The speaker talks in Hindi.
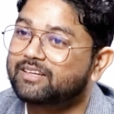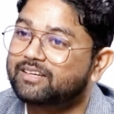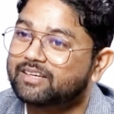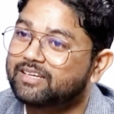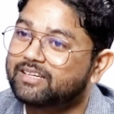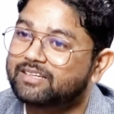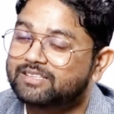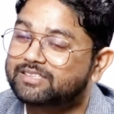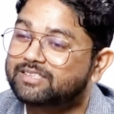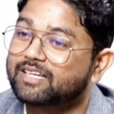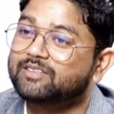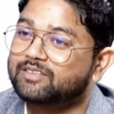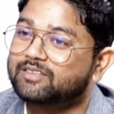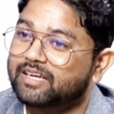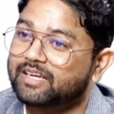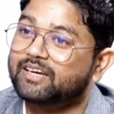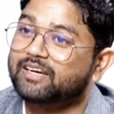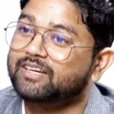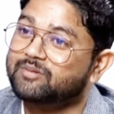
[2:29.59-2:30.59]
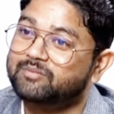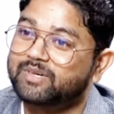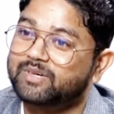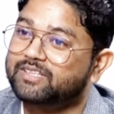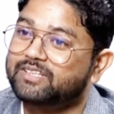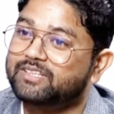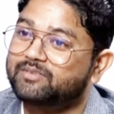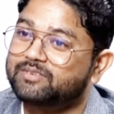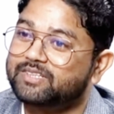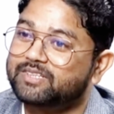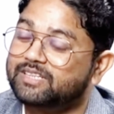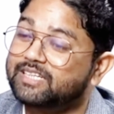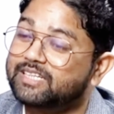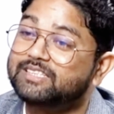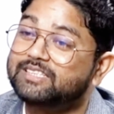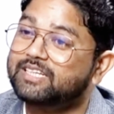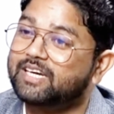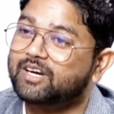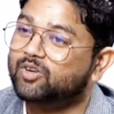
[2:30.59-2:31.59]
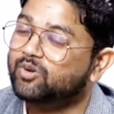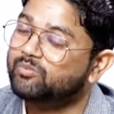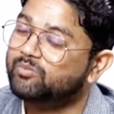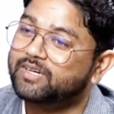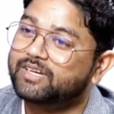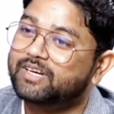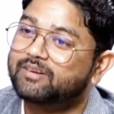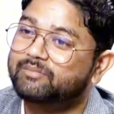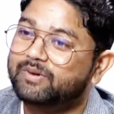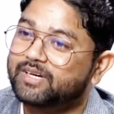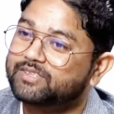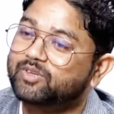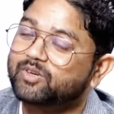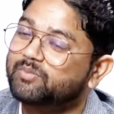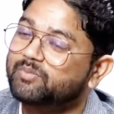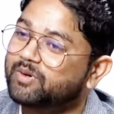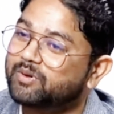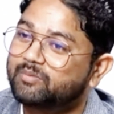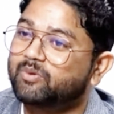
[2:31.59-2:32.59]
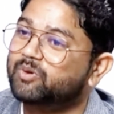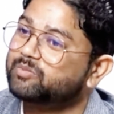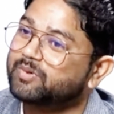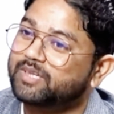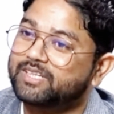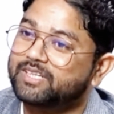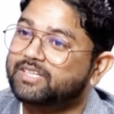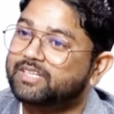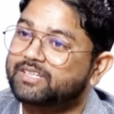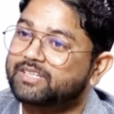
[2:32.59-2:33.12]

की डिस्टेंस तय करनी पड़ती थी मुझे तीन चार किलोमीटर पाँच किलोमीटर में रोज पैदल चलता था